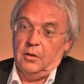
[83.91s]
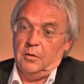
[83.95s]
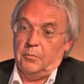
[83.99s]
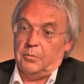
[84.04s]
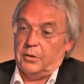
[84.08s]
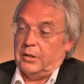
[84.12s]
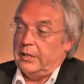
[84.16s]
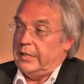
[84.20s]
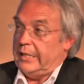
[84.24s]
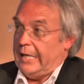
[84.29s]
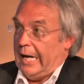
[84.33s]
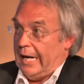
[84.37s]

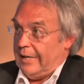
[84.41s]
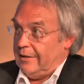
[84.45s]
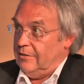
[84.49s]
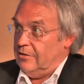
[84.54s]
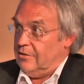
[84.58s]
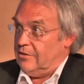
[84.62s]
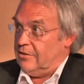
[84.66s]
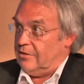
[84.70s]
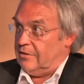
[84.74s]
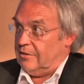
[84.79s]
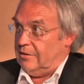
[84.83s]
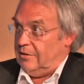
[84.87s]

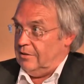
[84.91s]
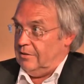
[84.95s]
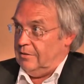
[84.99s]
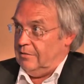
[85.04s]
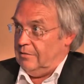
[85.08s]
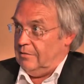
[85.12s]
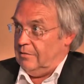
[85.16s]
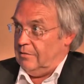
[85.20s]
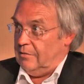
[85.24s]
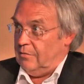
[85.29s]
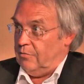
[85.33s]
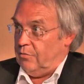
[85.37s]
Brillanz
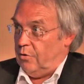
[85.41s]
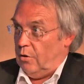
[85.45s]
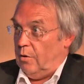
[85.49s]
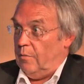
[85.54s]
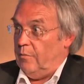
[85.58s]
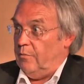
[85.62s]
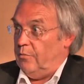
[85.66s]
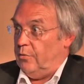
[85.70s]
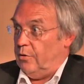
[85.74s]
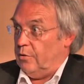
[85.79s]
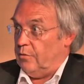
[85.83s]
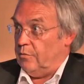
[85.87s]
in
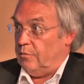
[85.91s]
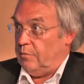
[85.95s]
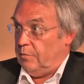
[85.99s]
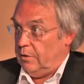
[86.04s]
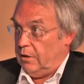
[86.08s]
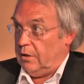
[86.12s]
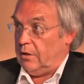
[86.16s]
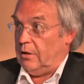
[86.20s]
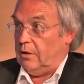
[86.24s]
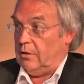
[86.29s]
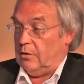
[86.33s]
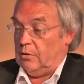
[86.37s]
Form von
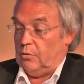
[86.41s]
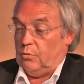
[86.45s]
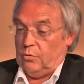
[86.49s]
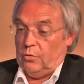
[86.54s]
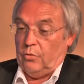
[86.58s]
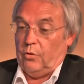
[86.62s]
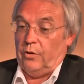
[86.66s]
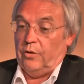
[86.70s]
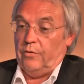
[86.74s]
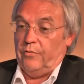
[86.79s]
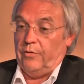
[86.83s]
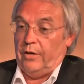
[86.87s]
mehreren und
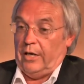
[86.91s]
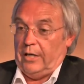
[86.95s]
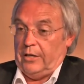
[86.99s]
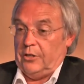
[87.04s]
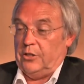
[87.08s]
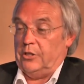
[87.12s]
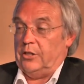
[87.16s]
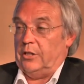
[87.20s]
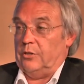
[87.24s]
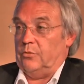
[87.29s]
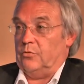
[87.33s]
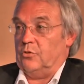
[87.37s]
neuen
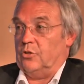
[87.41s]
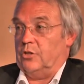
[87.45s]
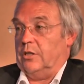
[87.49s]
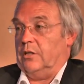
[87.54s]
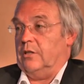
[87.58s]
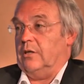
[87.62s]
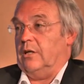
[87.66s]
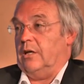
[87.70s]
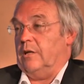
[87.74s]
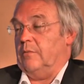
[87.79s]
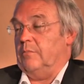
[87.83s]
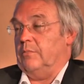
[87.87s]

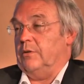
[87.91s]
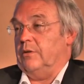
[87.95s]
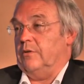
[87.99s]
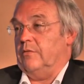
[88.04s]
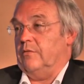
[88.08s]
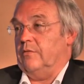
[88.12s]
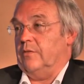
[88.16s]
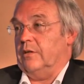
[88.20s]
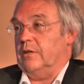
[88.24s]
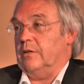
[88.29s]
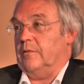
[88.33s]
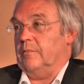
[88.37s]
Veranstaltungsstätten
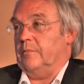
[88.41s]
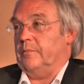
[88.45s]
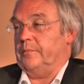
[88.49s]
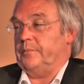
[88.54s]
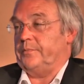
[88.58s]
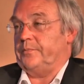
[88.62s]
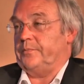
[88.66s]
anbieten werden.